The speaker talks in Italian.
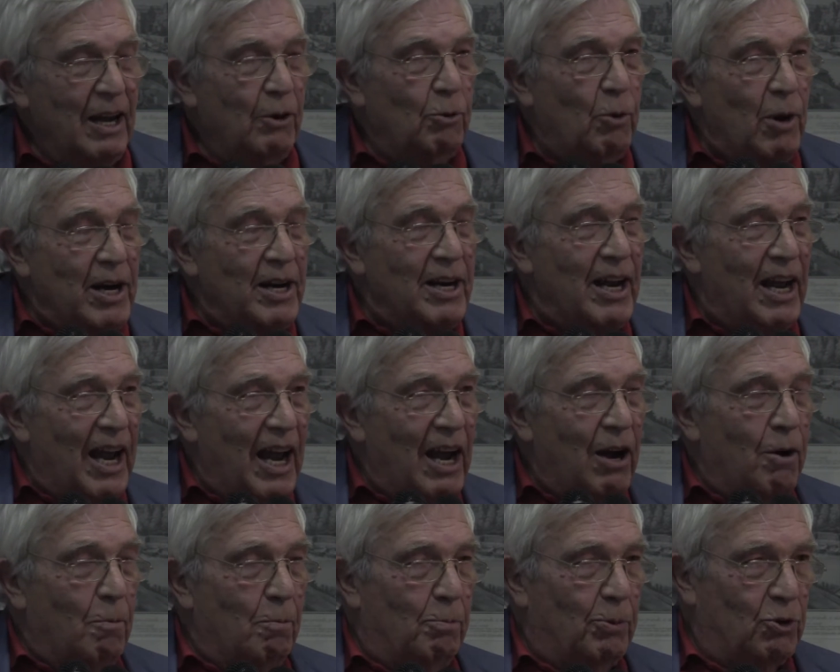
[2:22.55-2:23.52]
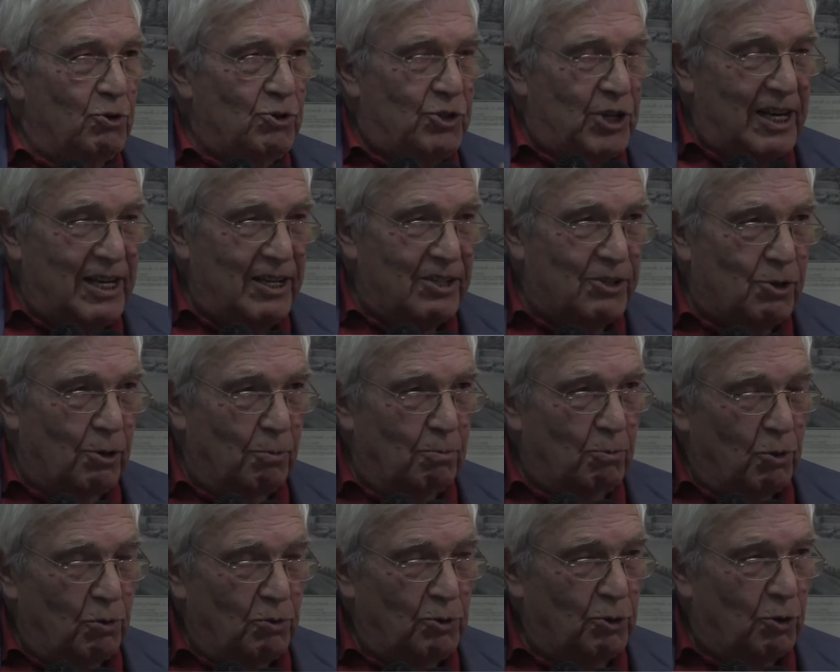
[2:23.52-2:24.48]
Quindi è un processo
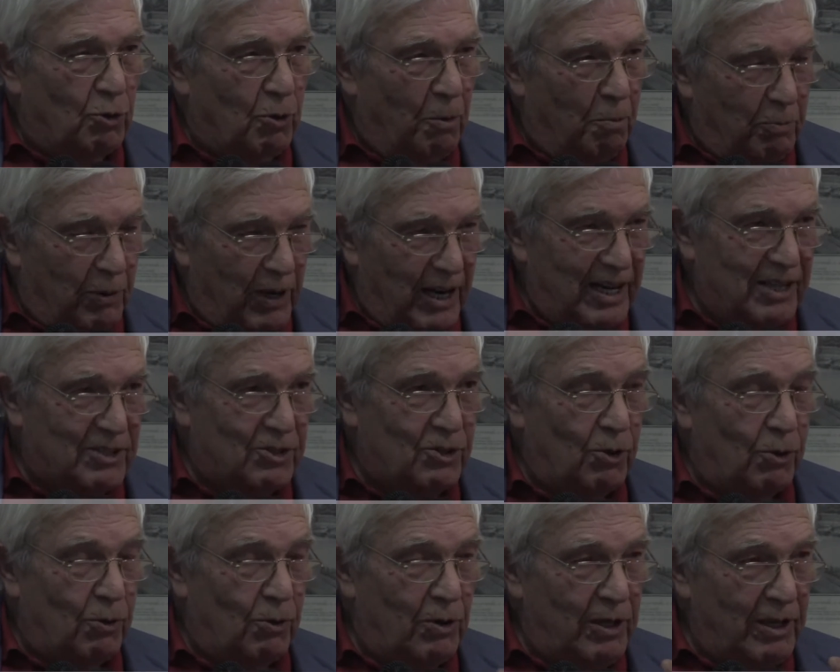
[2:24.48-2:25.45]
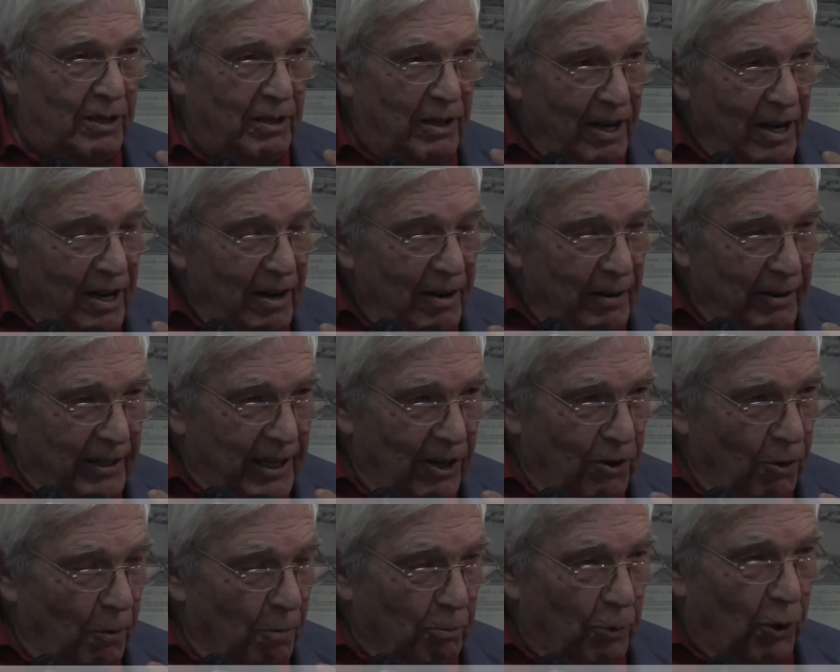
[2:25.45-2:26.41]
molto complesso eh, che
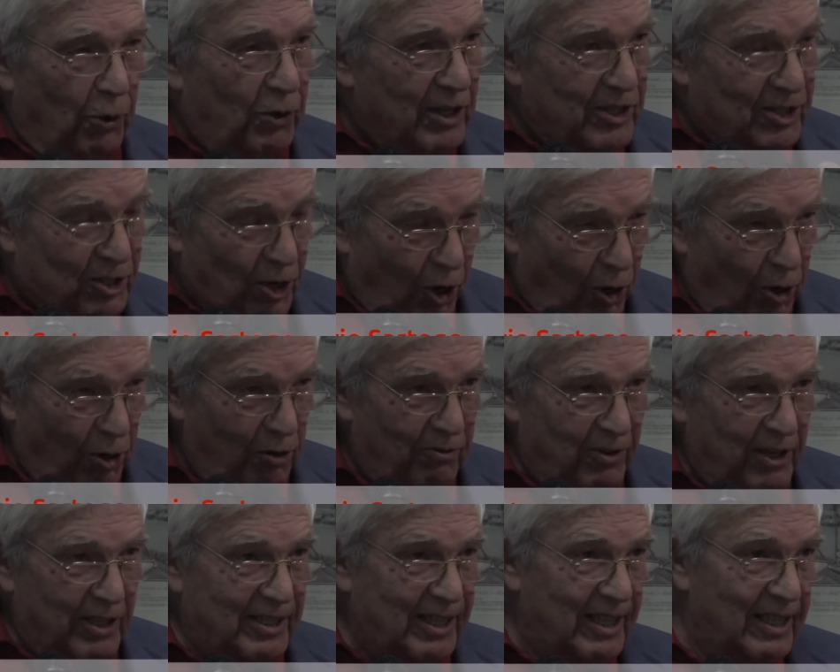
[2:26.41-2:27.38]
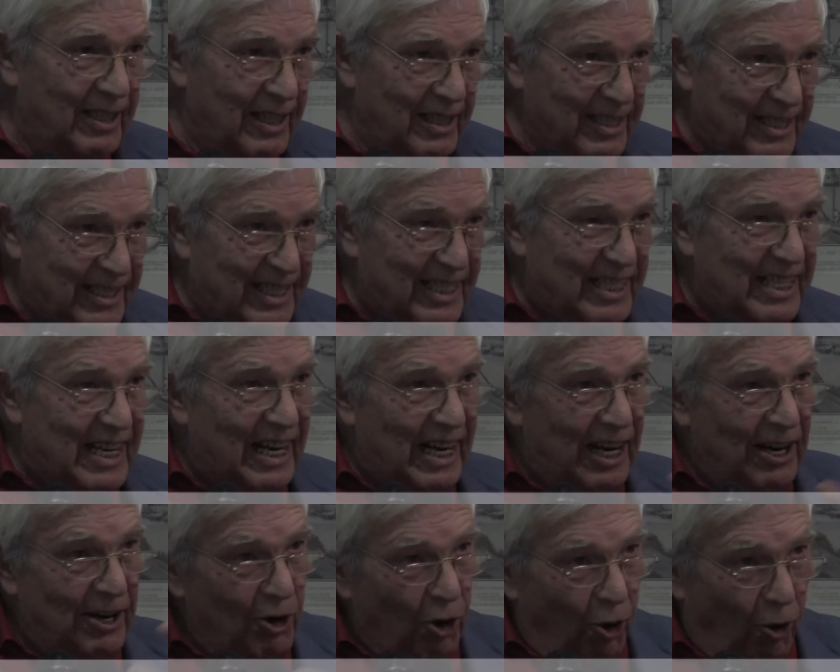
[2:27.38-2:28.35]
non può risolversi nel sì e
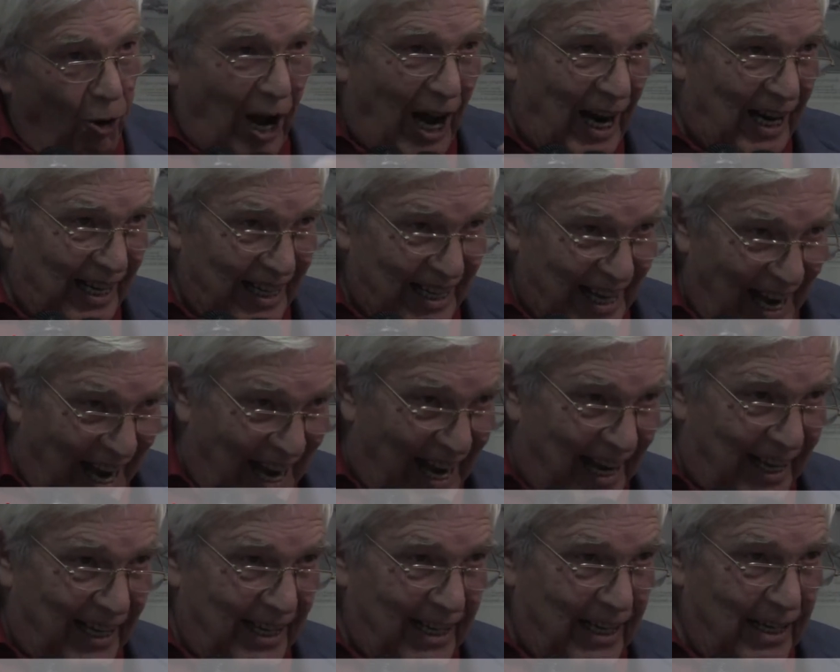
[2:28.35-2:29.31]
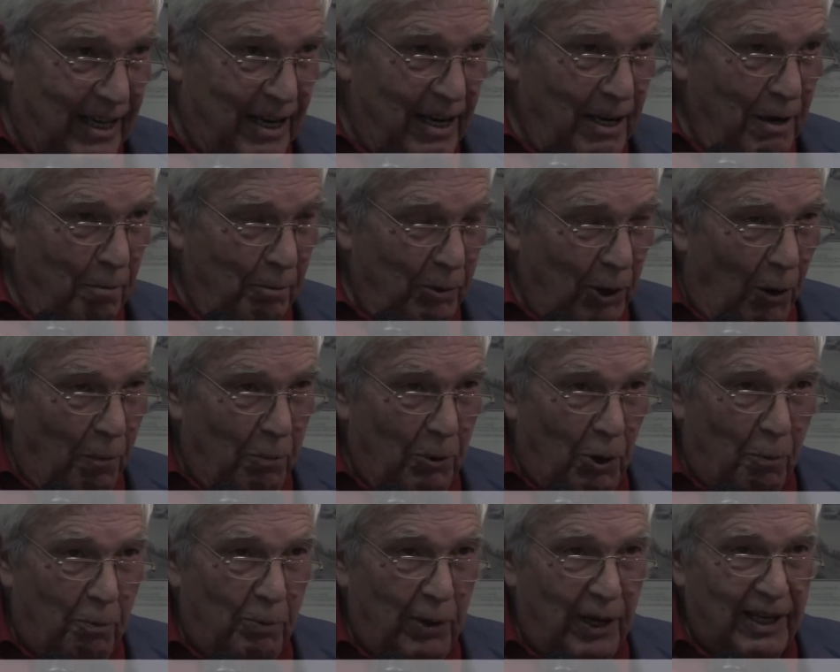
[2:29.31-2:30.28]
il no alle gare,
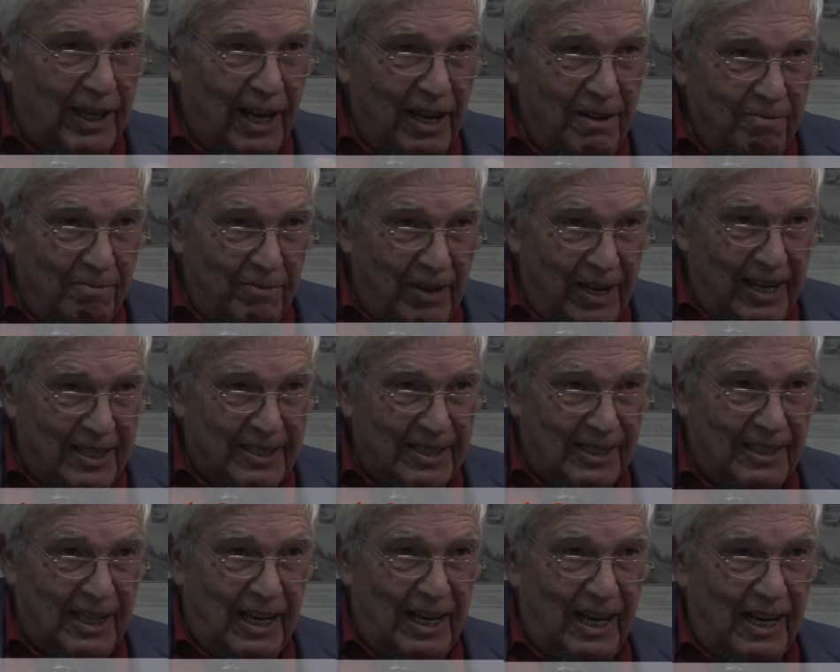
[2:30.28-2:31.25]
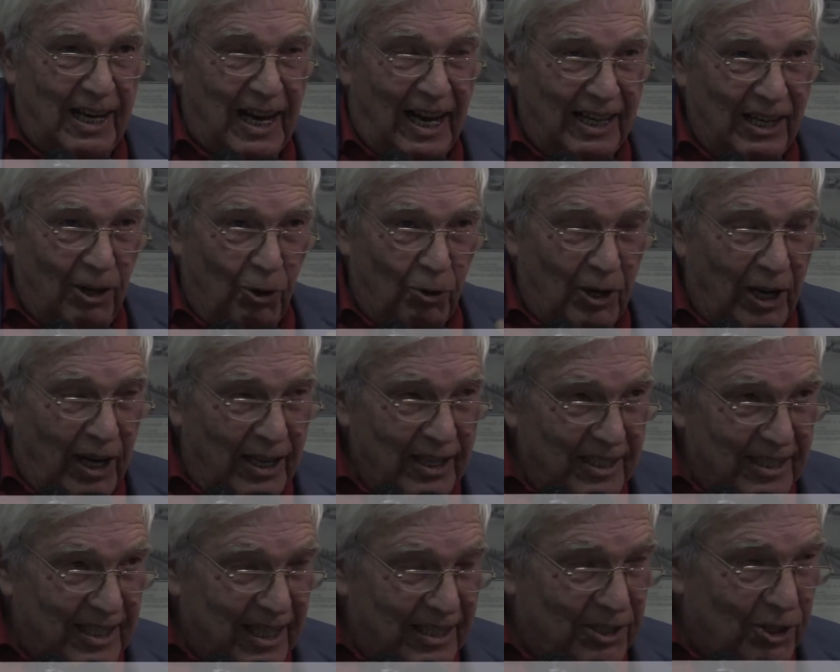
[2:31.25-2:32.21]
proprio perché investe la
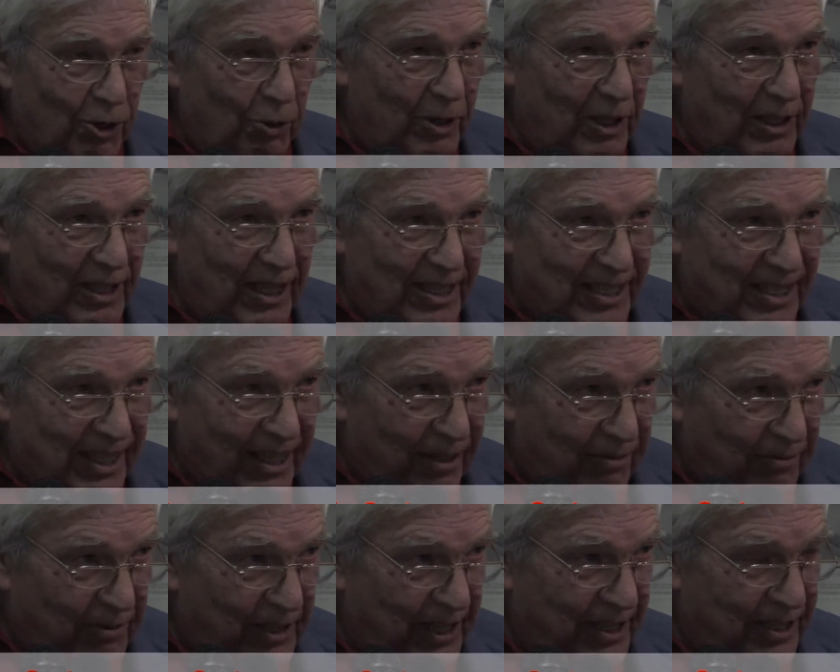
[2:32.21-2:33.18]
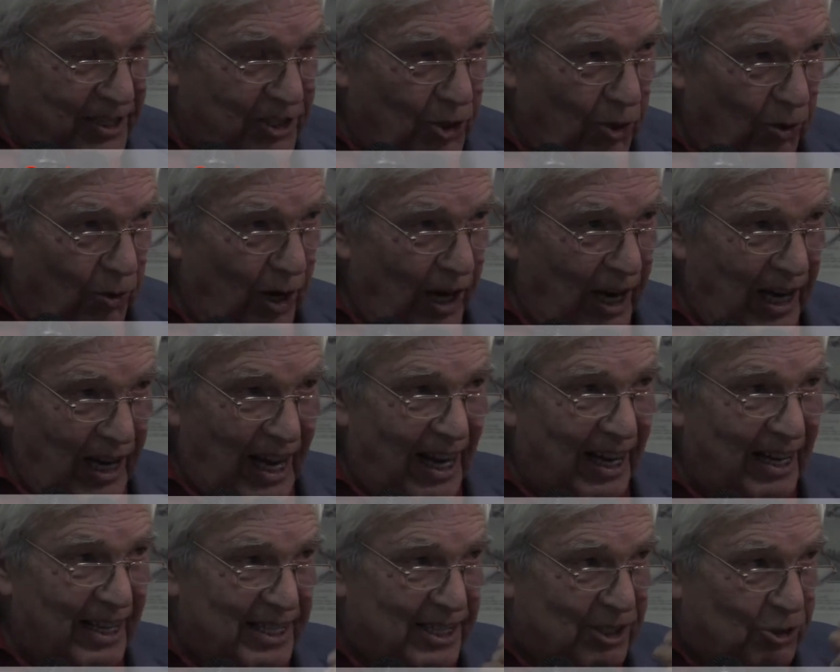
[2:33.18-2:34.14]
riorganizzazione del servizio e la
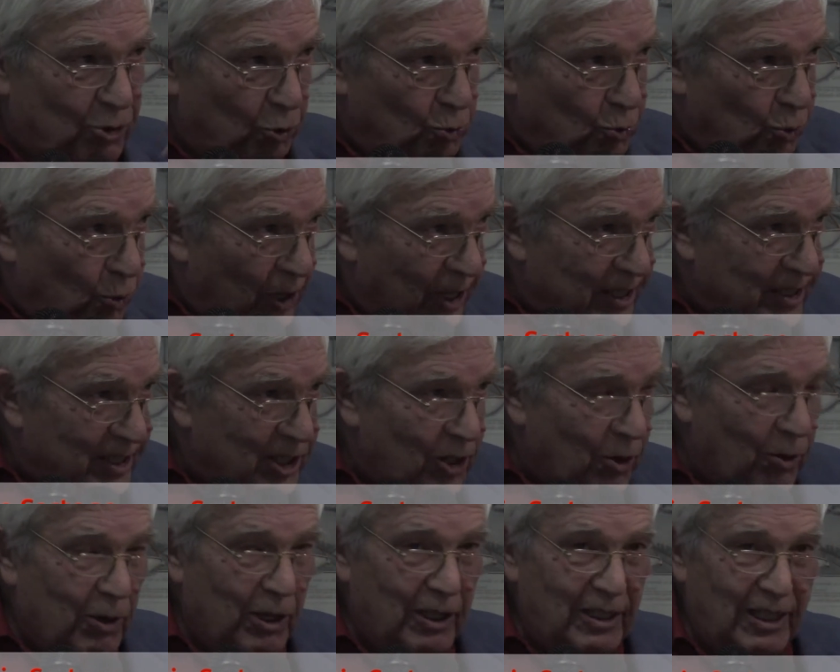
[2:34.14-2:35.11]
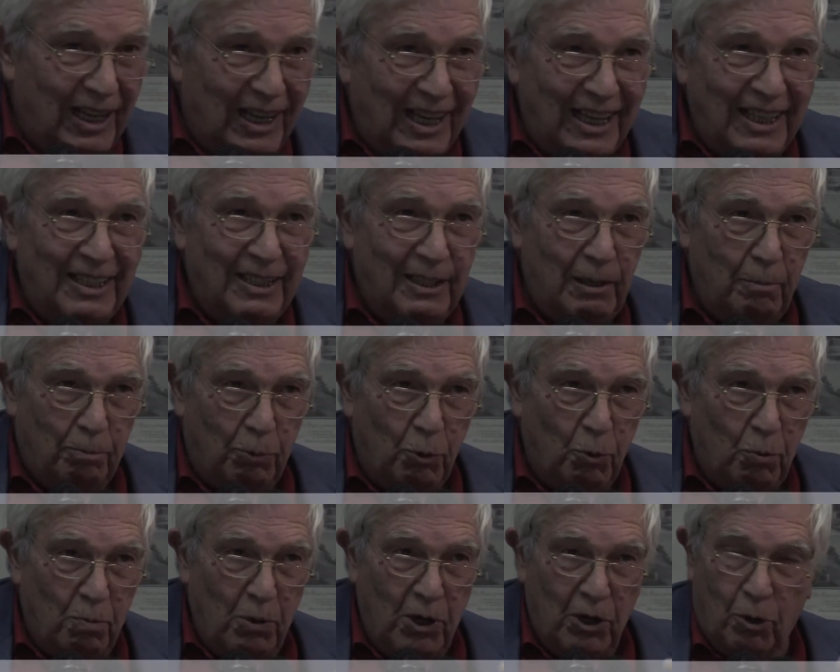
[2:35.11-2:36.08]
ristrutturazione dell'ente
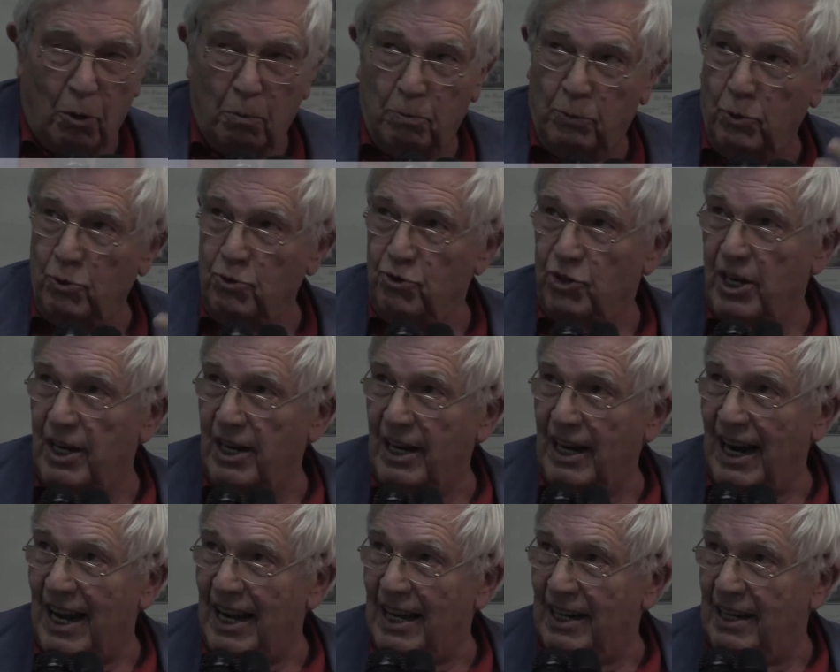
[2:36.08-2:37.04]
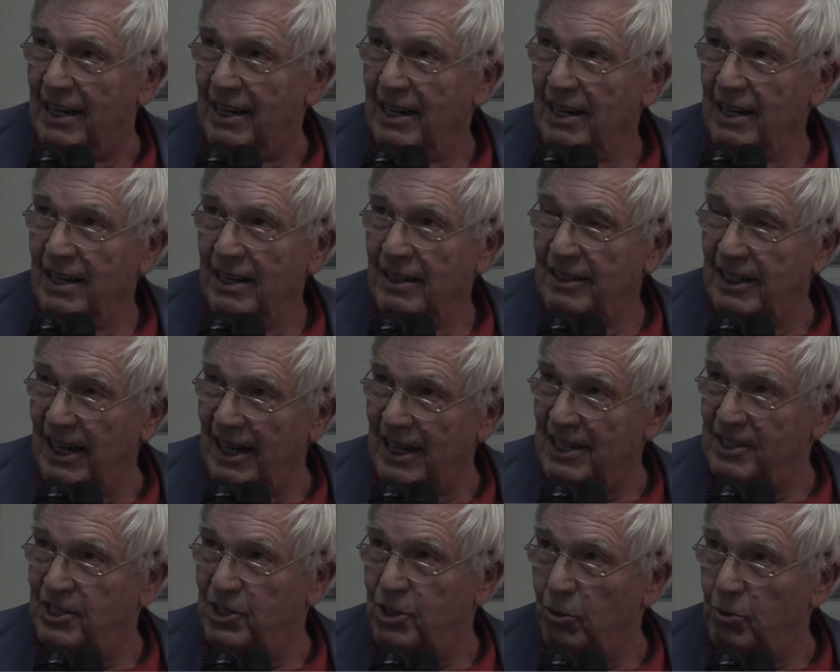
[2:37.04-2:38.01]
pubblico più in generale,
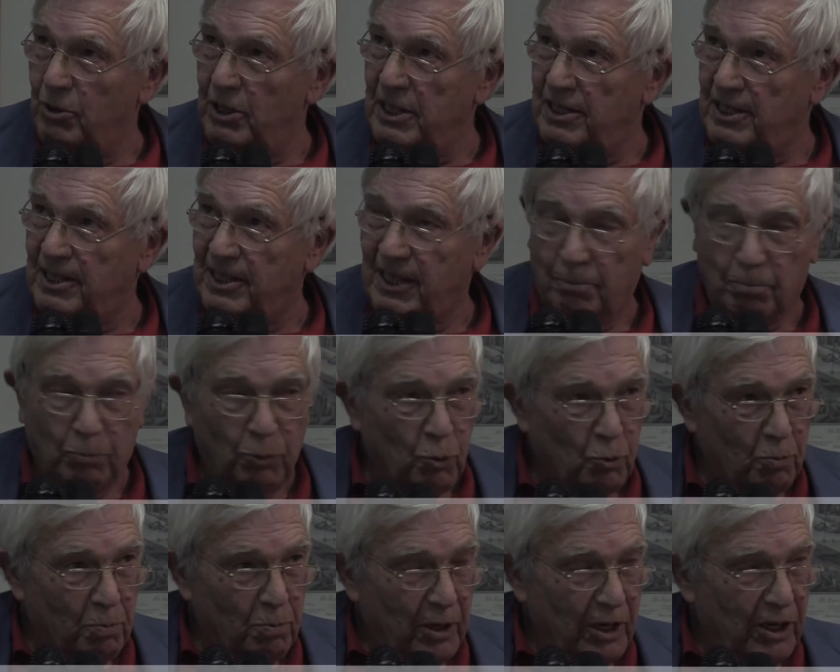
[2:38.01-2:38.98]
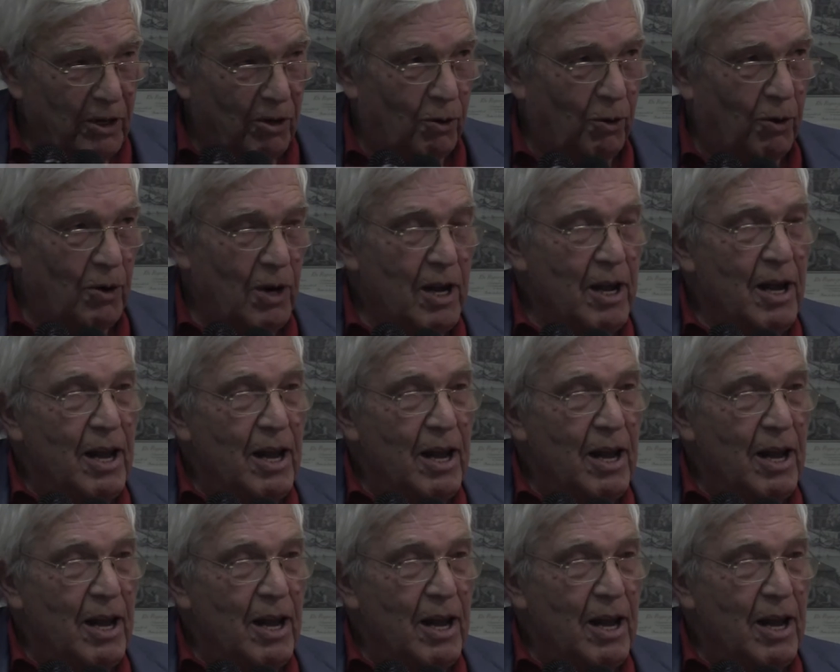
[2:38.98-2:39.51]
dell'azionista pubblico.